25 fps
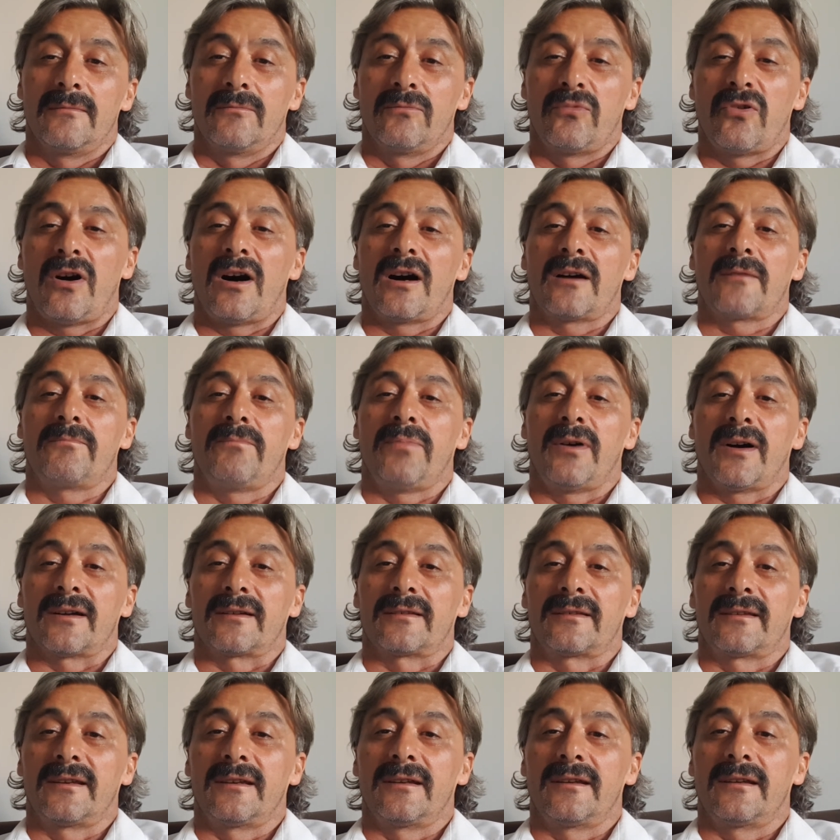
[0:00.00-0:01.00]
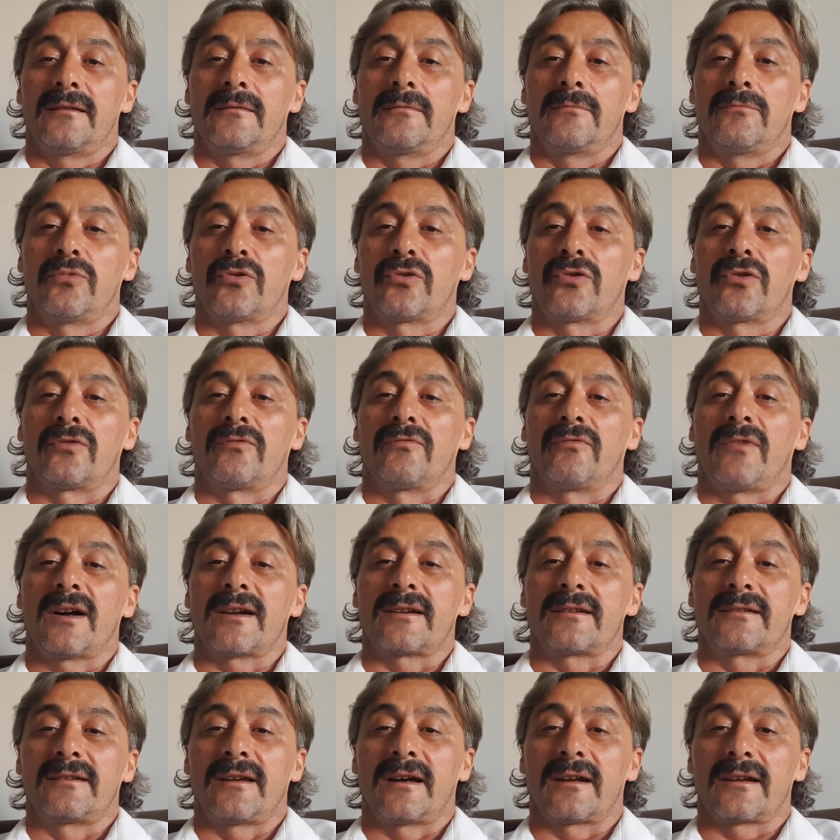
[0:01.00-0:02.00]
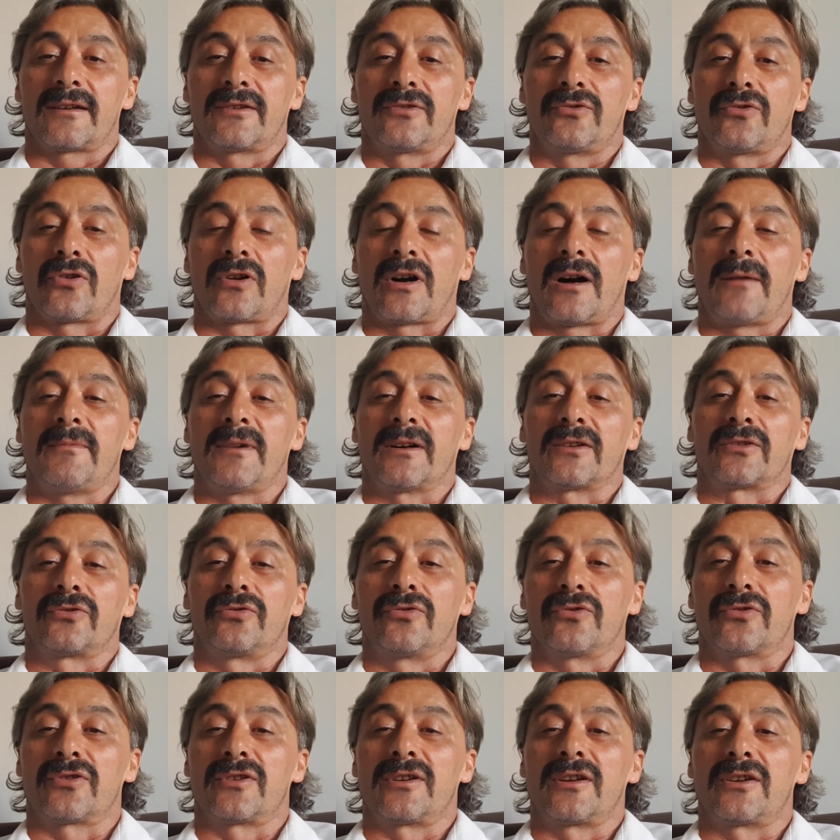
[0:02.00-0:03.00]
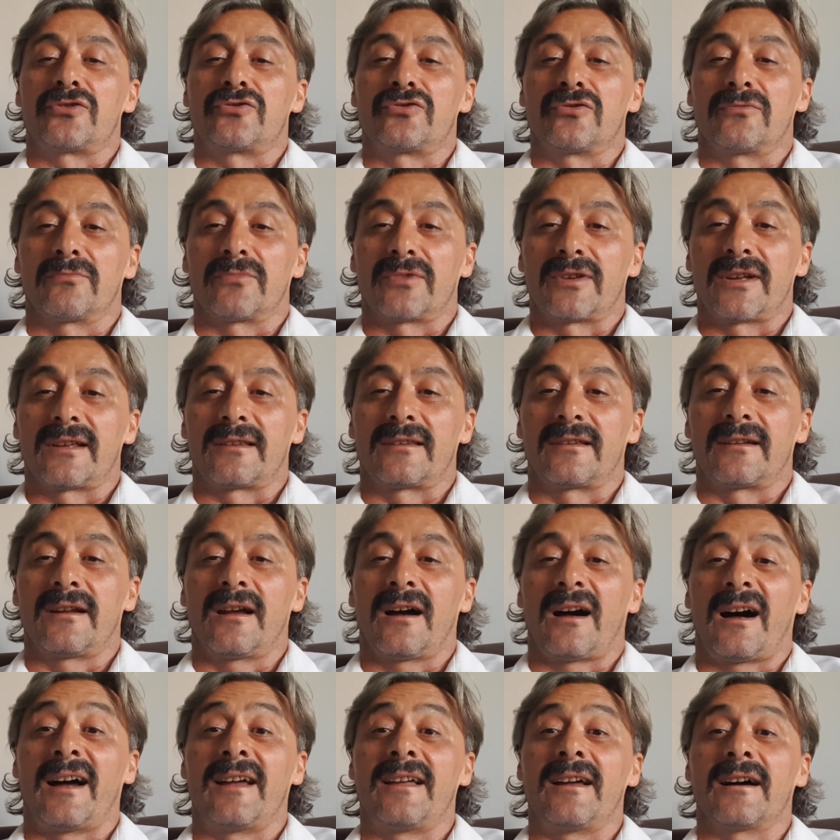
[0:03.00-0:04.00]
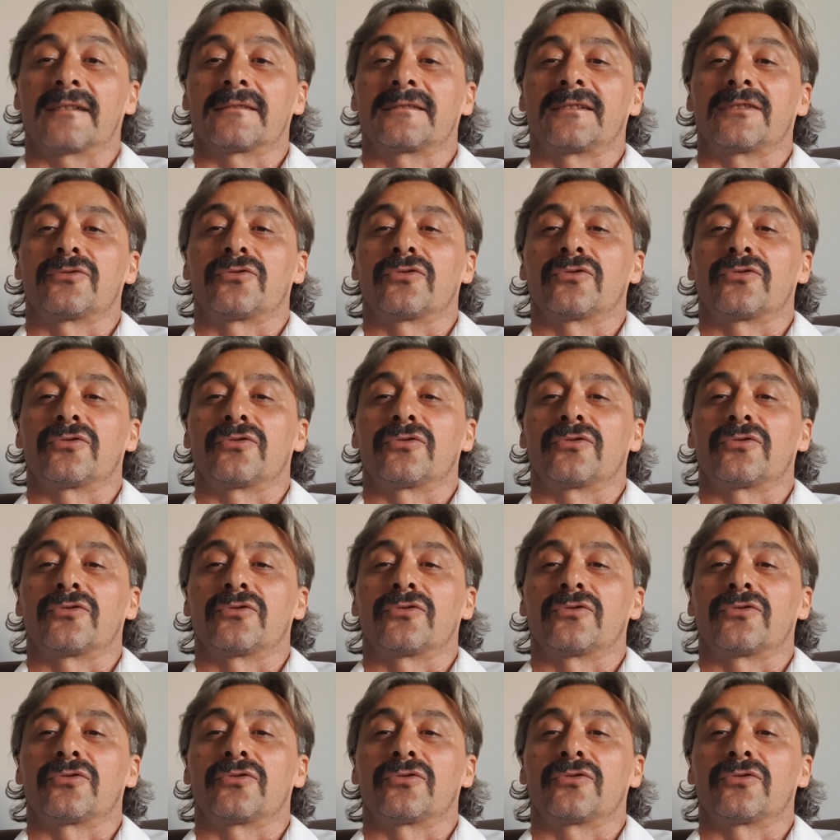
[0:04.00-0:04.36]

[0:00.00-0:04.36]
bu AK Parti bugün var yarın yok ama Türkiye Cumhuriyeti'ni ayakta